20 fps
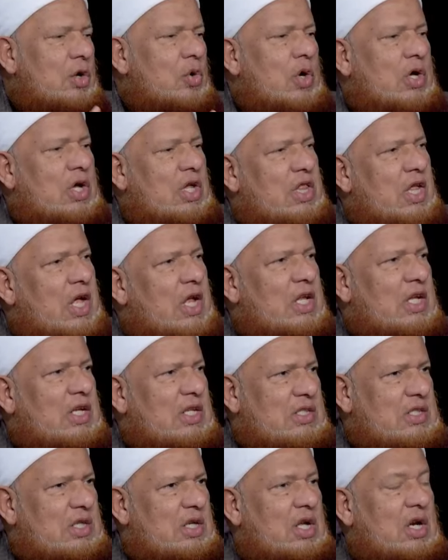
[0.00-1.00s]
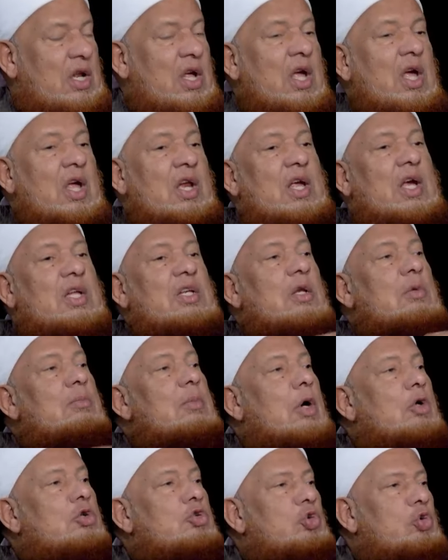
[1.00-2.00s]
وكذلك السيارة لكن
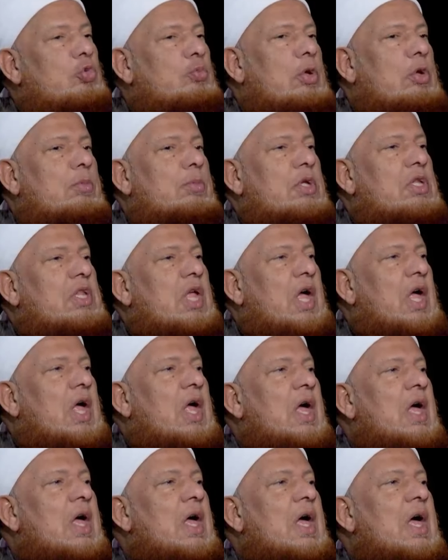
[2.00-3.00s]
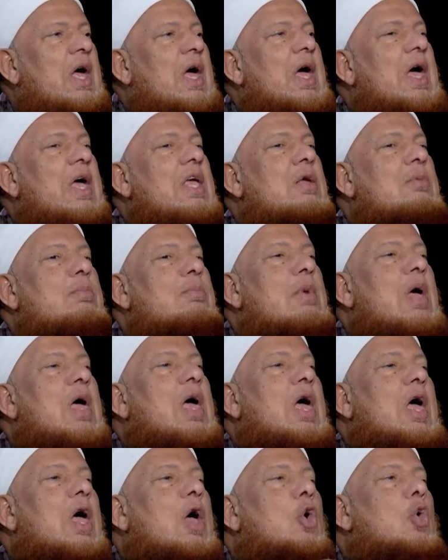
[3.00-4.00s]
المقصود بالبدعة أي
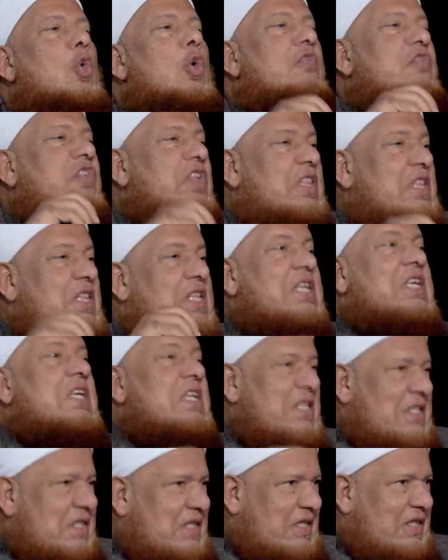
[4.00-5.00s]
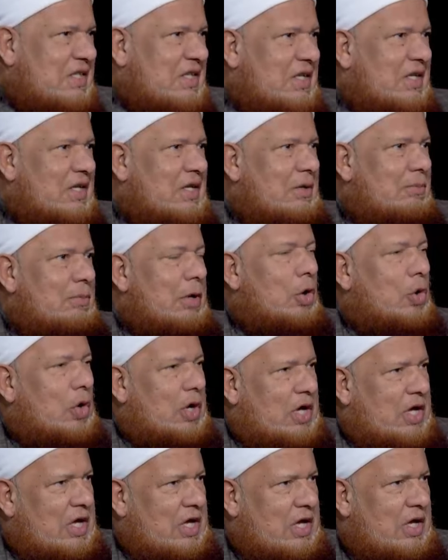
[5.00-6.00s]
ما هو في الدين نعم ما هو
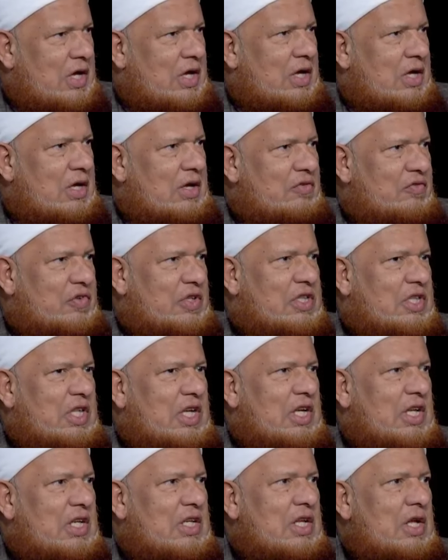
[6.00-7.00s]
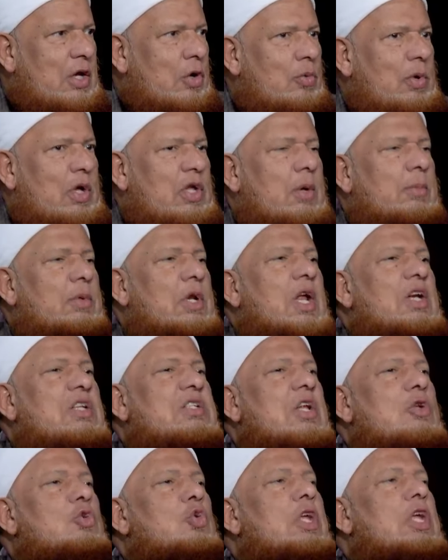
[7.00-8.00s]
إيه في الدين في الدين وربنا قال
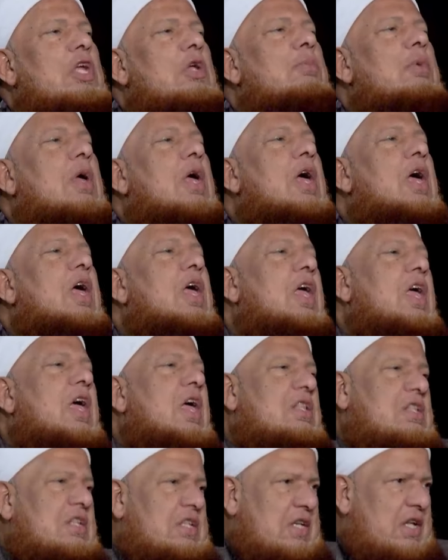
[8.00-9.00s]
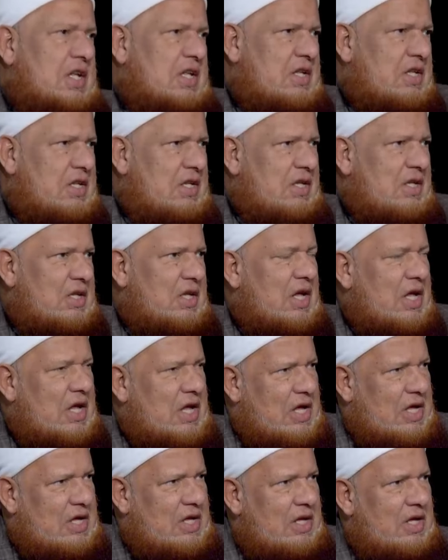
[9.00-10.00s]
سنريهم آياتنا مم.
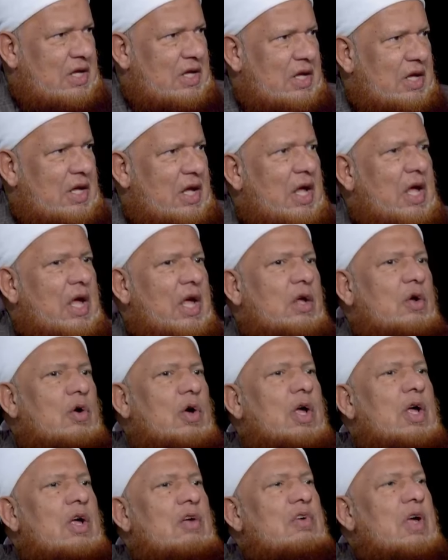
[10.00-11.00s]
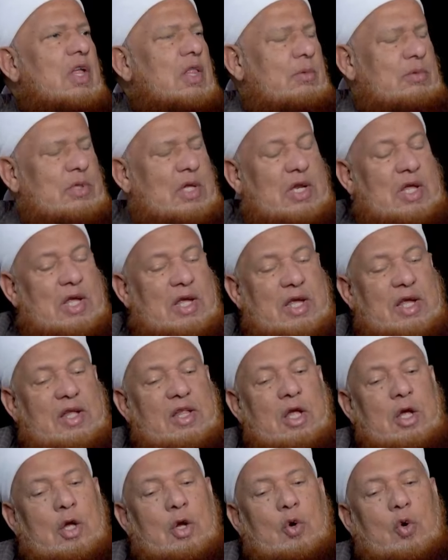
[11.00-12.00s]
ها نعم أيوة فهذا من
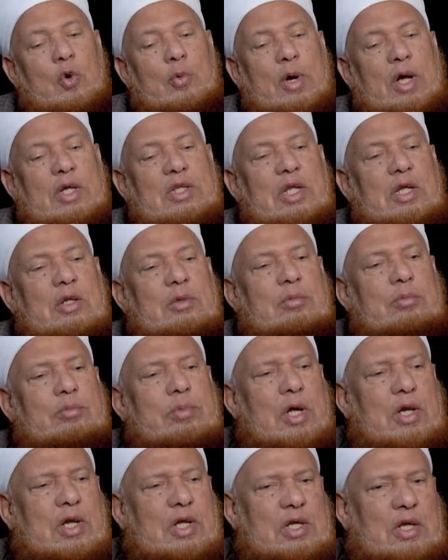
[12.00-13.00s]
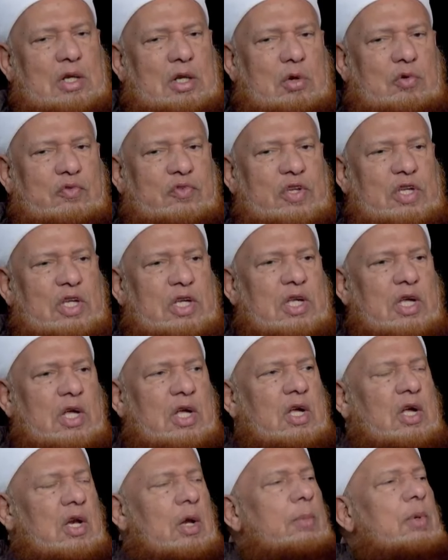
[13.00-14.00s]
الآيات وبعدين بارك الله فيك
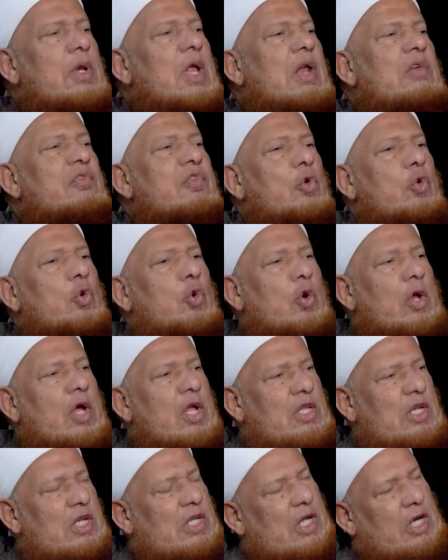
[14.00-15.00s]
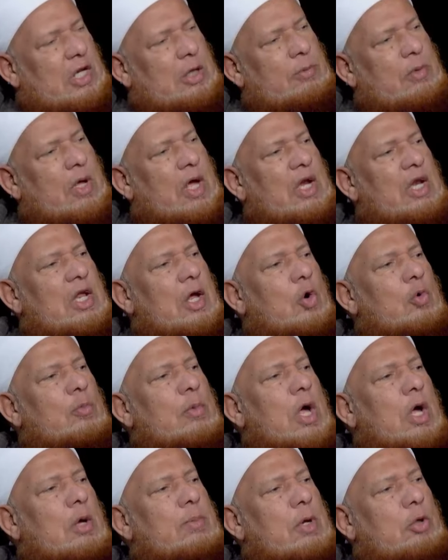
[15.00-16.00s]
ربنا قال في القرآن الكريم
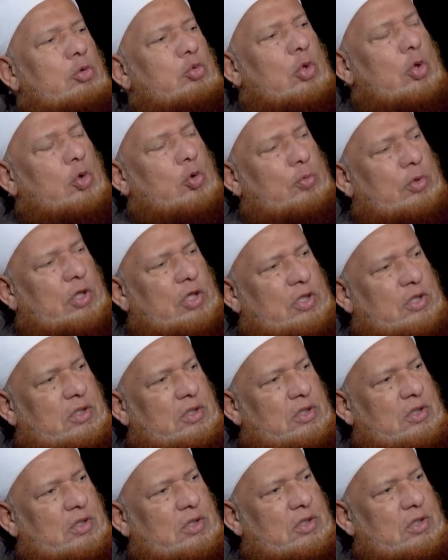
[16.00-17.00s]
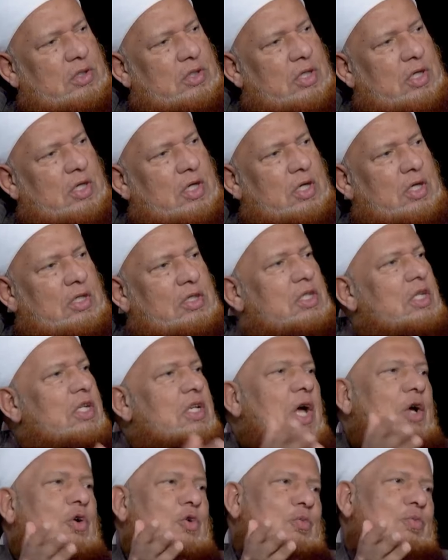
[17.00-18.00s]
اليوم أكملت لكم إيه دينكم
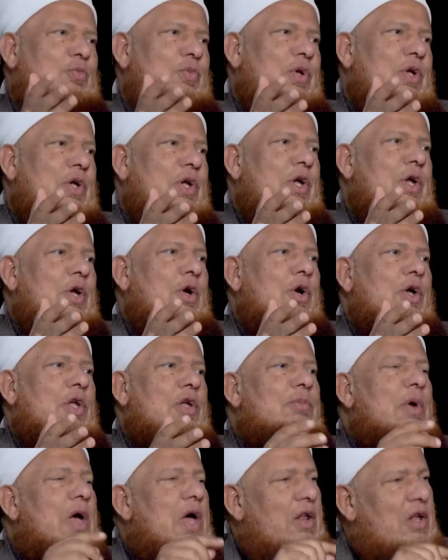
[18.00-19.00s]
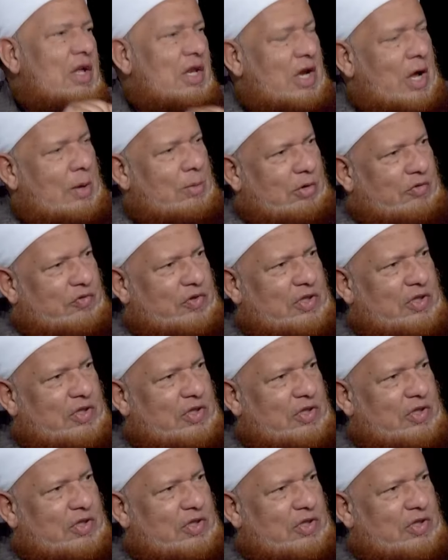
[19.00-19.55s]
دينكم مم. يبقى الامر